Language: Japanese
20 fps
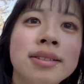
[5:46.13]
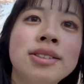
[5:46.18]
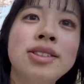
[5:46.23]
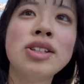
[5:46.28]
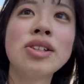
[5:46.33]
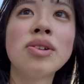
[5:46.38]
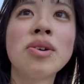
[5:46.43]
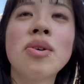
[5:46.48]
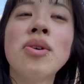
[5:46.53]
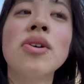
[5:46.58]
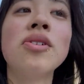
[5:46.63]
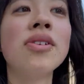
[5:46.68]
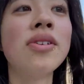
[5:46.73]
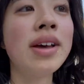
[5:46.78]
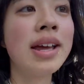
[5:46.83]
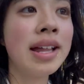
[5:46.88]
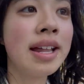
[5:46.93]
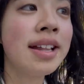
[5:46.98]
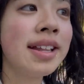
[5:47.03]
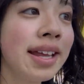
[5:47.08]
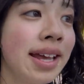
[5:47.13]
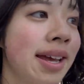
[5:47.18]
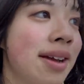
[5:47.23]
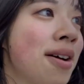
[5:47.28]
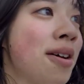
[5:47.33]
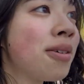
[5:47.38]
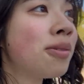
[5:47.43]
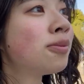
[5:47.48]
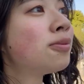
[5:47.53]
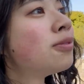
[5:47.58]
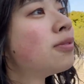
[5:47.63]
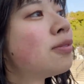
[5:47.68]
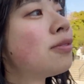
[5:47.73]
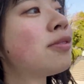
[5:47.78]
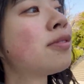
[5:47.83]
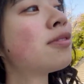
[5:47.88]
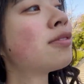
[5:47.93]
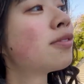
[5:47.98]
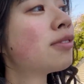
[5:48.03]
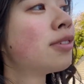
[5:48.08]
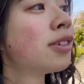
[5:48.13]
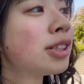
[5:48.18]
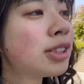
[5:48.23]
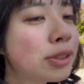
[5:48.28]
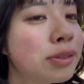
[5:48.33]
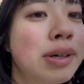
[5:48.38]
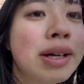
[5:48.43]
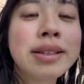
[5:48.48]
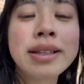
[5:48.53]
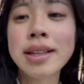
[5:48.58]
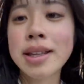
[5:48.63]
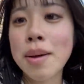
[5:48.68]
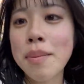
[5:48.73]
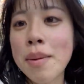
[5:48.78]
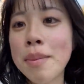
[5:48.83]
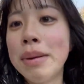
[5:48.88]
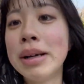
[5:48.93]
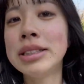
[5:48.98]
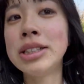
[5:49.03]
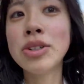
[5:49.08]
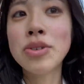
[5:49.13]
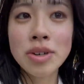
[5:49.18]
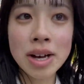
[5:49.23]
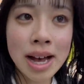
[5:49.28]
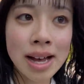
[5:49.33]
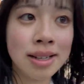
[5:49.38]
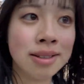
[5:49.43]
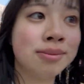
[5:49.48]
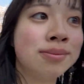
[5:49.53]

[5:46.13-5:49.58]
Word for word: ちょっとこの辺で座って食べましょうか